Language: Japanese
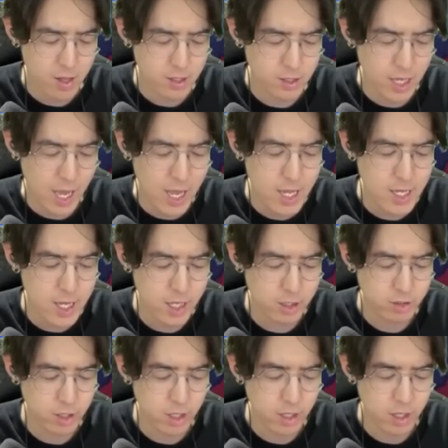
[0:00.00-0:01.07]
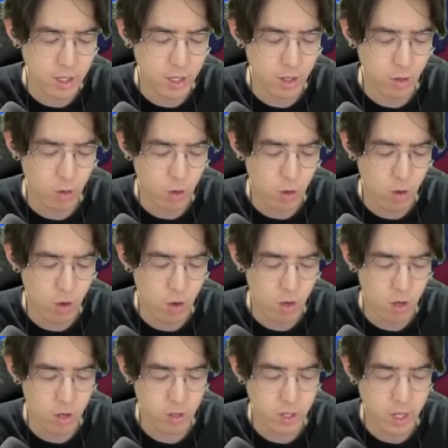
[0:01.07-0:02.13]
最悪なんだけ
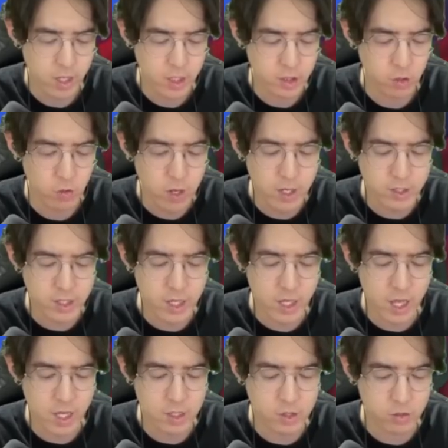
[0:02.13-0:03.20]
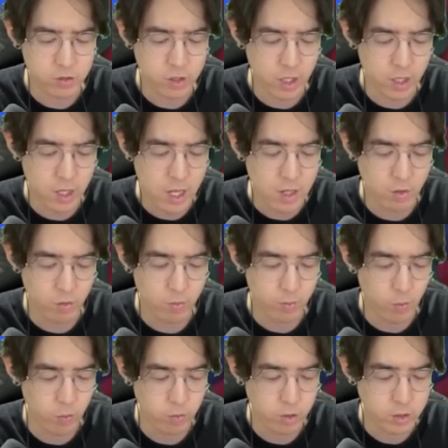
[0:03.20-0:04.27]
どなんで小学生健常になってんの俺
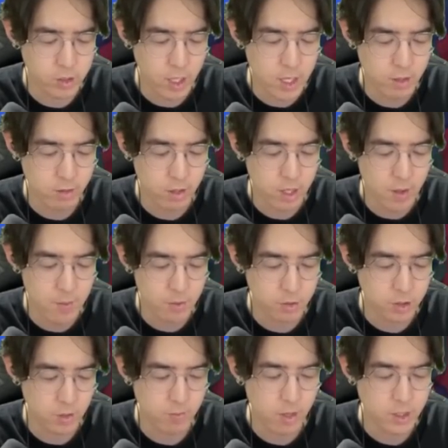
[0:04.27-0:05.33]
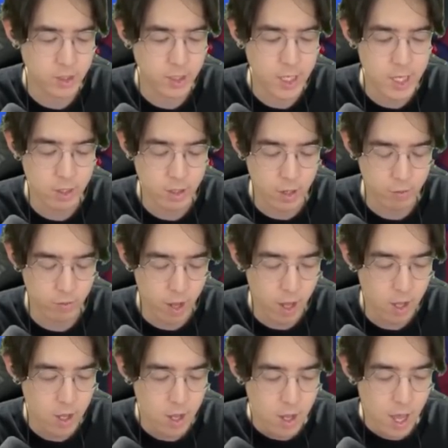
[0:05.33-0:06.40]
本当最悪なやめてほしいまあ最悪だこれ
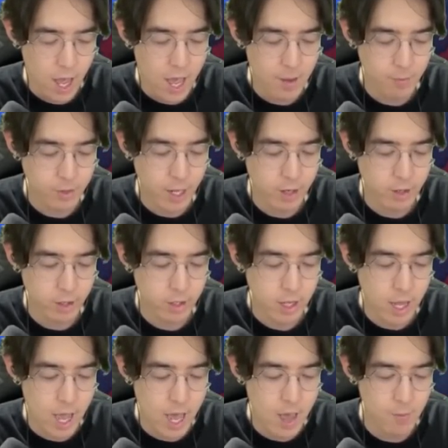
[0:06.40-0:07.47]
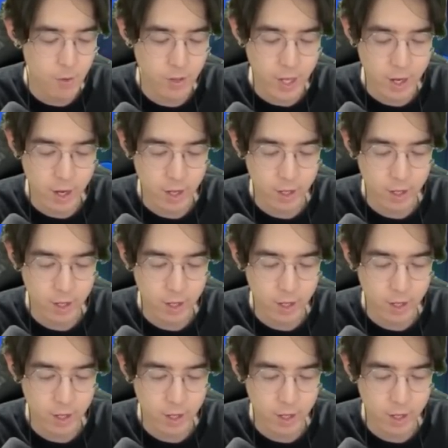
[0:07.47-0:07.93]
ああもうだるああもうだる